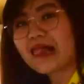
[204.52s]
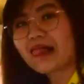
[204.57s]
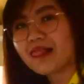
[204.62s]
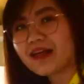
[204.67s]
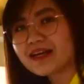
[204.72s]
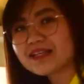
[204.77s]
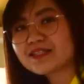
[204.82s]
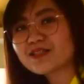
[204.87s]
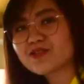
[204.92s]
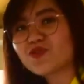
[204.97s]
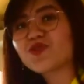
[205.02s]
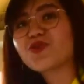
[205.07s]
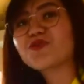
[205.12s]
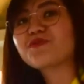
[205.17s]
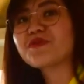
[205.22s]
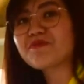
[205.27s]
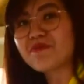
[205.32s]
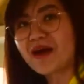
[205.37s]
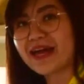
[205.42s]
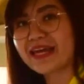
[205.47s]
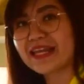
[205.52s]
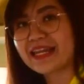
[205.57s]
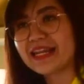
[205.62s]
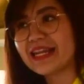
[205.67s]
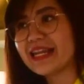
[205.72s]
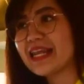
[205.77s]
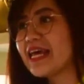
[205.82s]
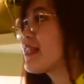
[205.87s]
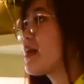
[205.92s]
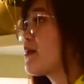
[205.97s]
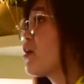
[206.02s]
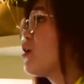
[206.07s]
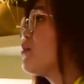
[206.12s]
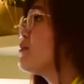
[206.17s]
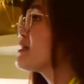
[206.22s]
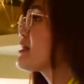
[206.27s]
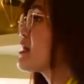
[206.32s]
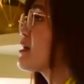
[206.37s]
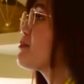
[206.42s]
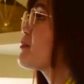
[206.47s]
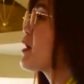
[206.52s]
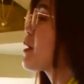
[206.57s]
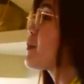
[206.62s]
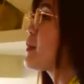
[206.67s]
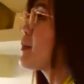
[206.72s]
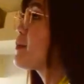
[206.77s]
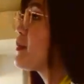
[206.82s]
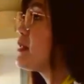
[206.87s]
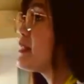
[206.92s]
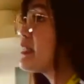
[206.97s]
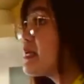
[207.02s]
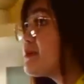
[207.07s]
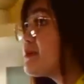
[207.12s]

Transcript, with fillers: alas untuk bermain. Tapi kalau misalnya bright people